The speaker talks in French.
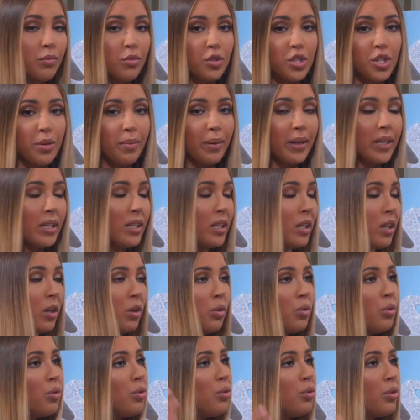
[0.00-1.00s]
J'ai pris
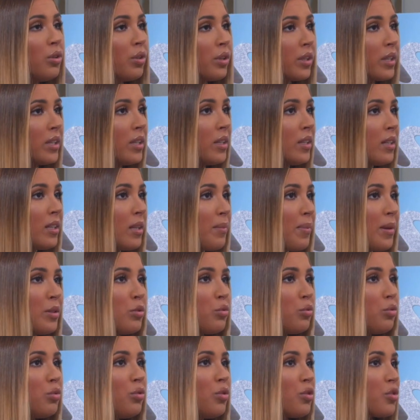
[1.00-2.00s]
un haut qui n'était pas
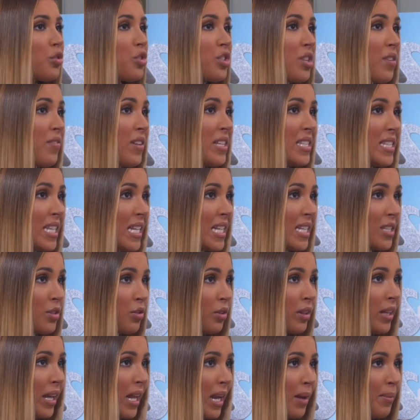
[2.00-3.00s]
du tout dans ce que j'avais
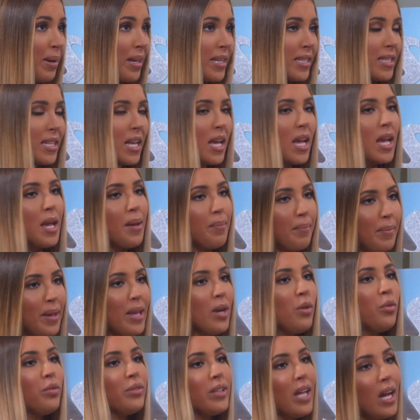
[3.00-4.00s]
sélectionné à la base.
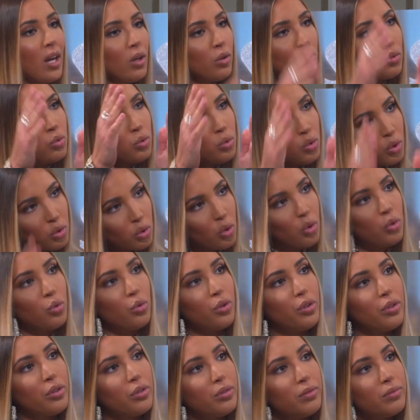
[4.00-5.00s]
Mais on a notre
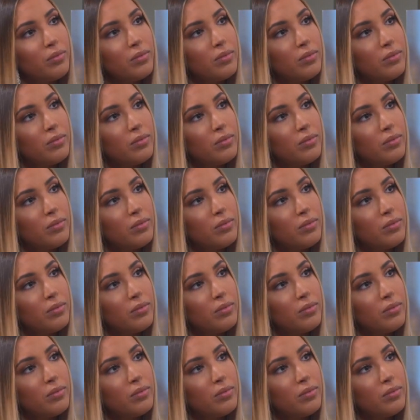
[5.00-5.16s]
look.